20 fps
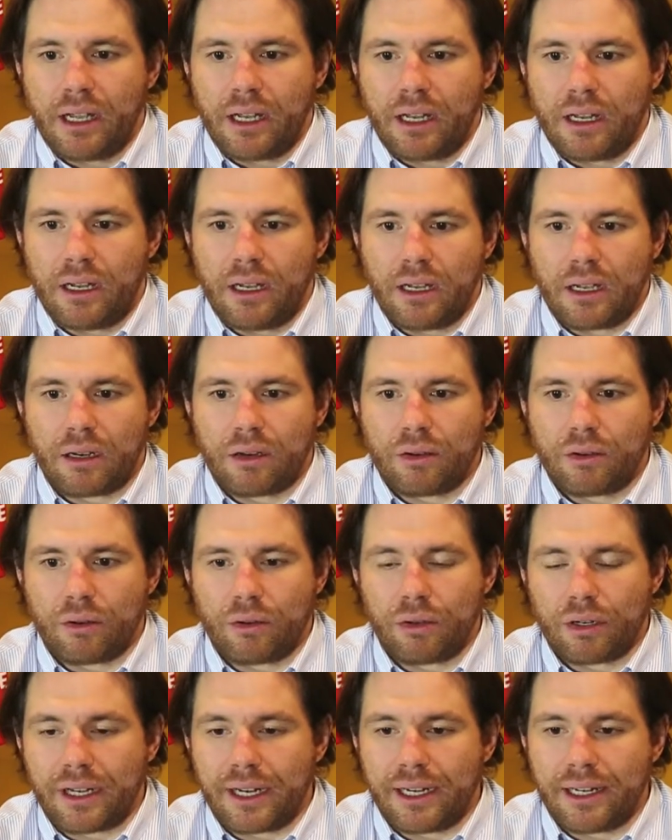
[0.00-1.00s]
eh,
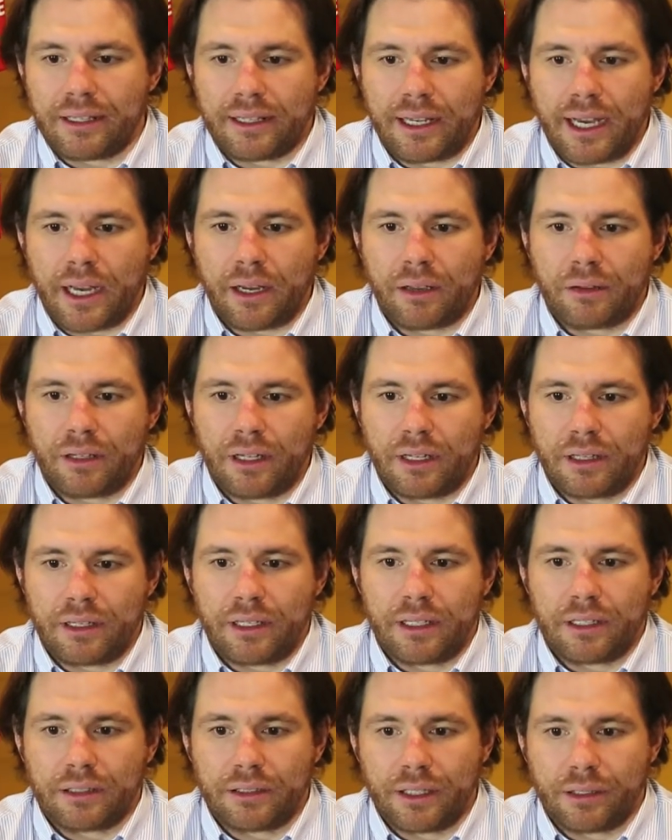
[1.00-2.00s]
col calendario del,
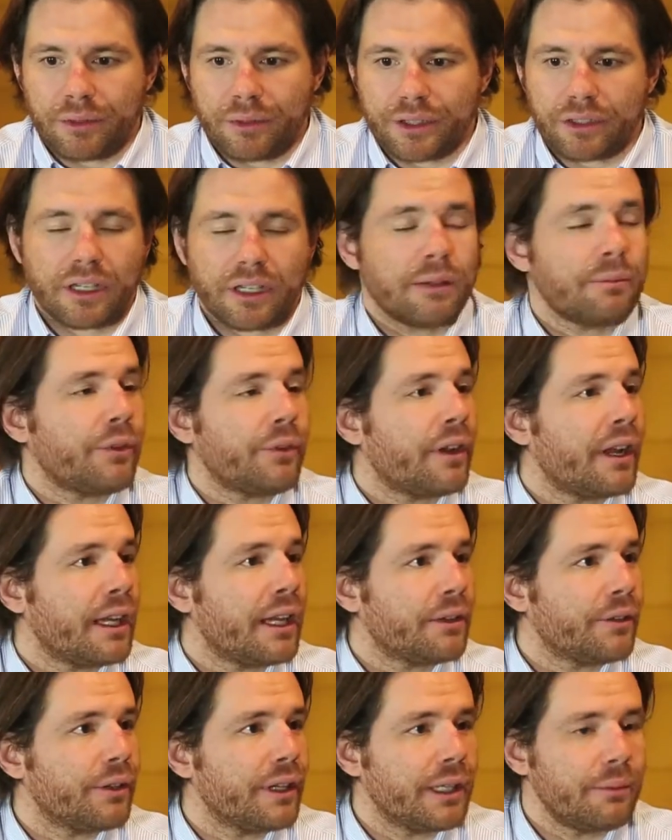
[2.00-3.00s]
del, di questo
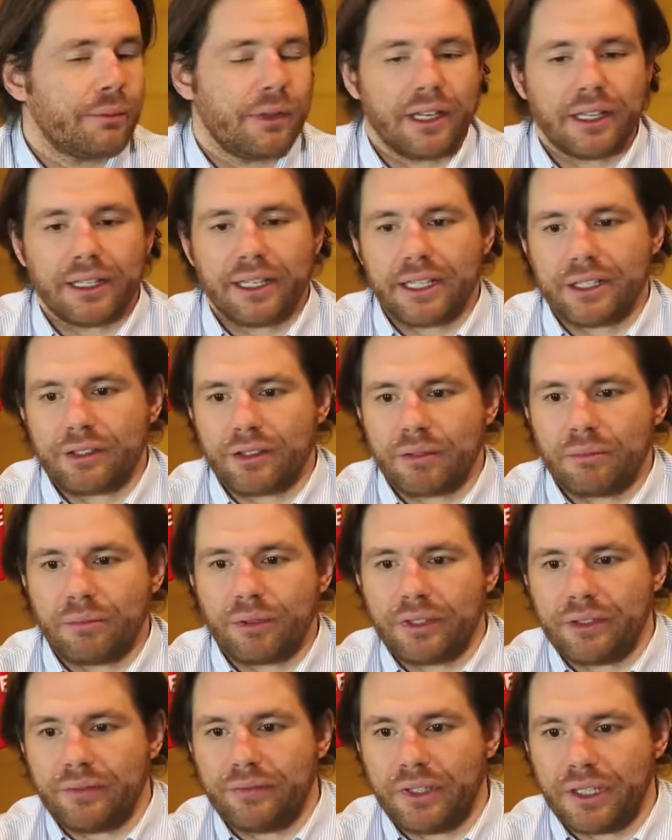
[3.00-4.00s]
campionato Ebel adesso è un
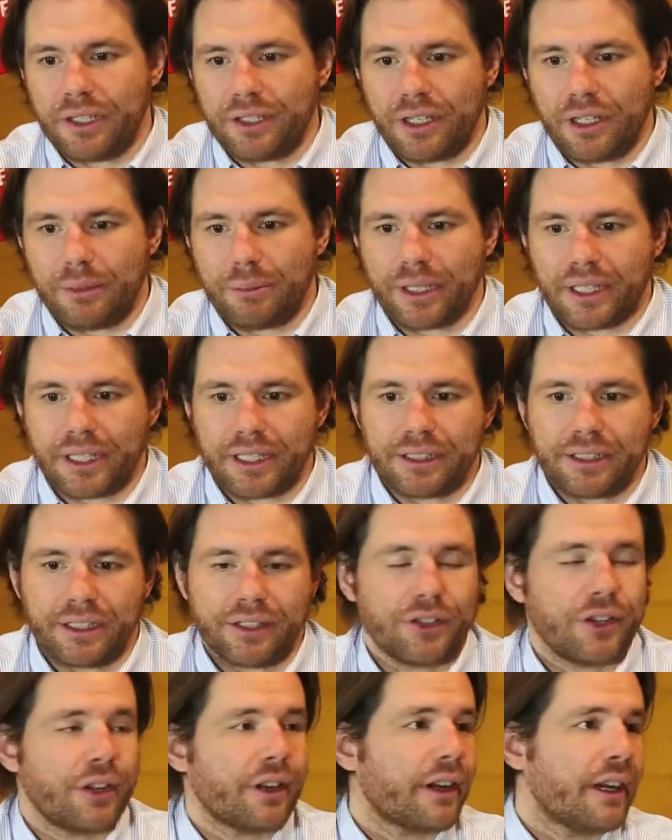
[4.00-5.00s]
po' difficile perché si
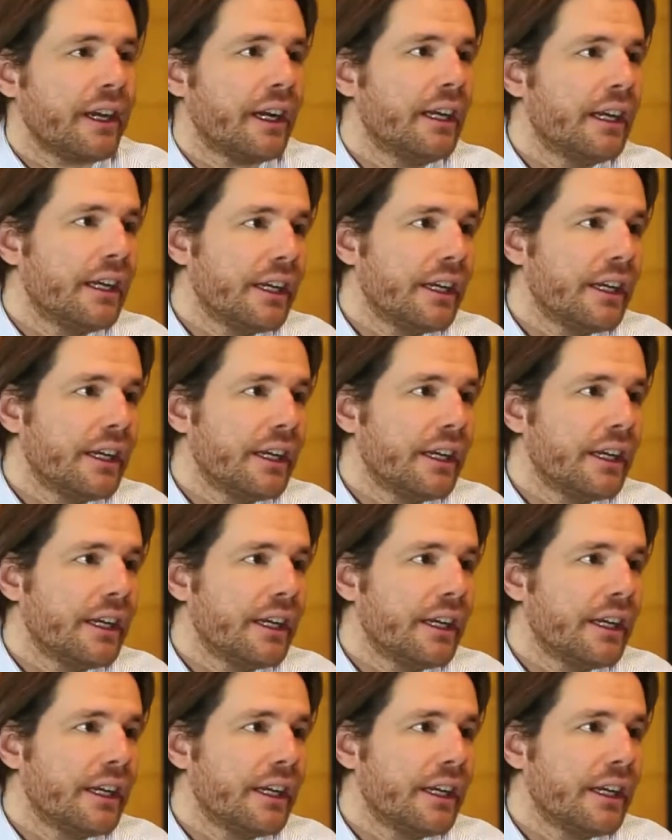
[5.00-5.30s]
gioca